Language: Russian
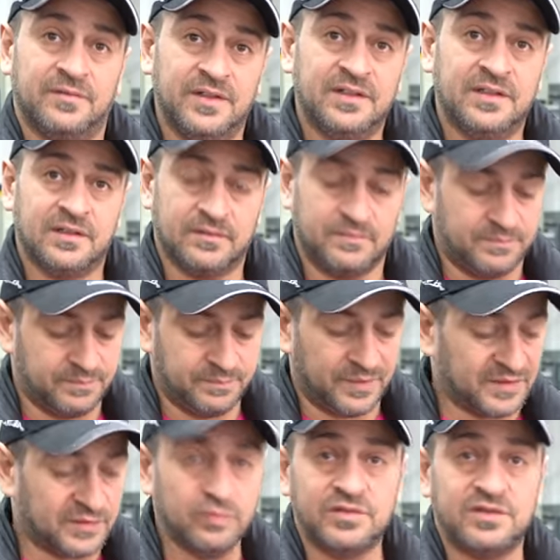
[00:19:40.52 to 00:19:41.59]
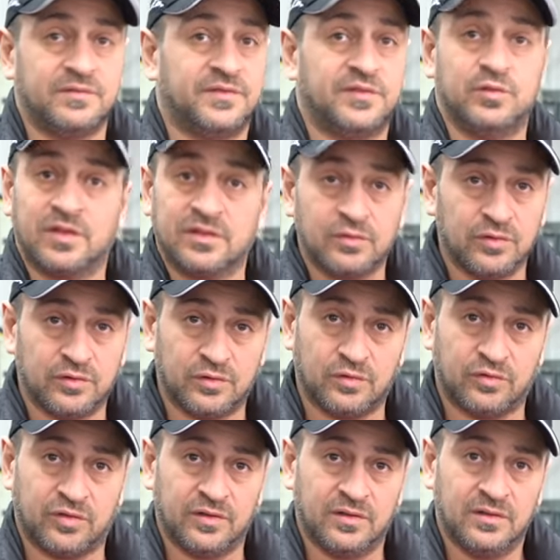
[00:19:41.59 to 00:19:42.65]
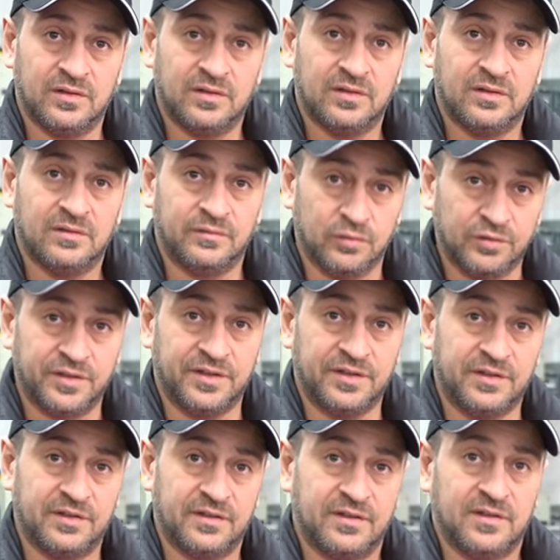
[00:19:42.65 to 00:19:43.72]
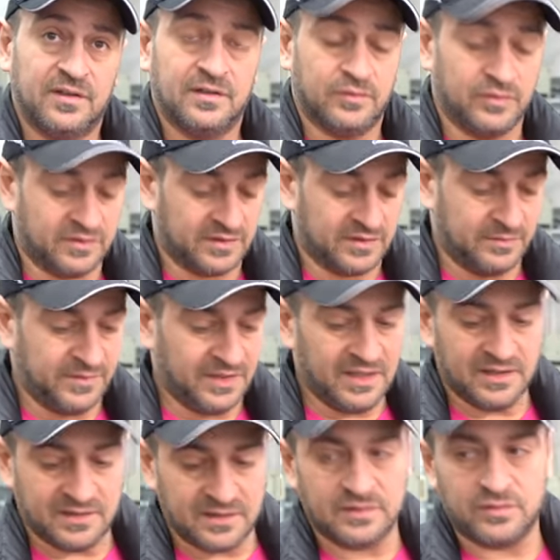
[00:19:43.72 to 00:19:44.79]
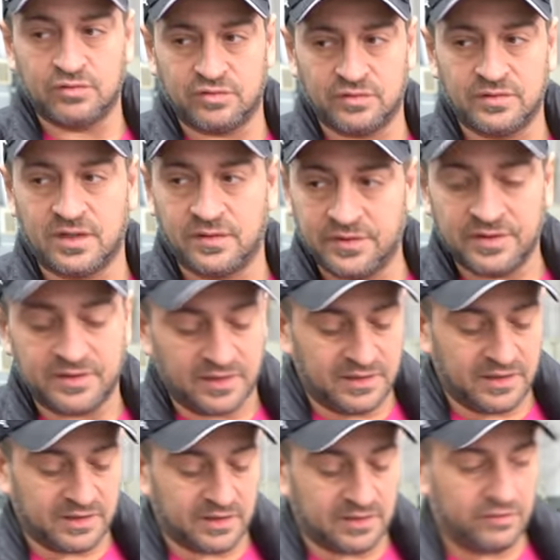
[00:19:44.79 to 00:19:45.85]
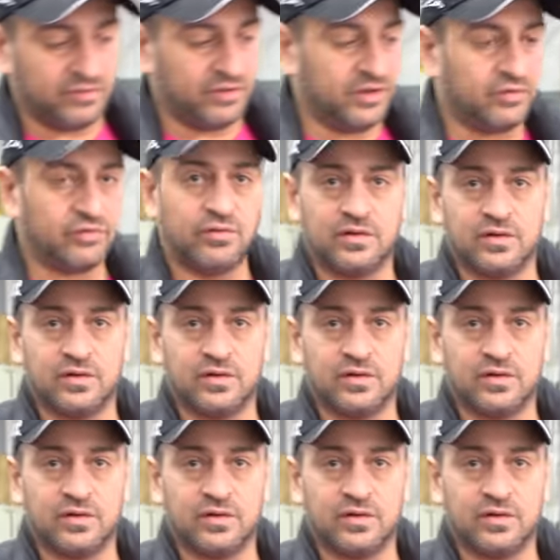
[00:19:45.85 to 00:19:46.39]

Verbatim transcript: вида, по сути, все одно и то же внутри. То есть для меня это тоже говорит о неких вещах, что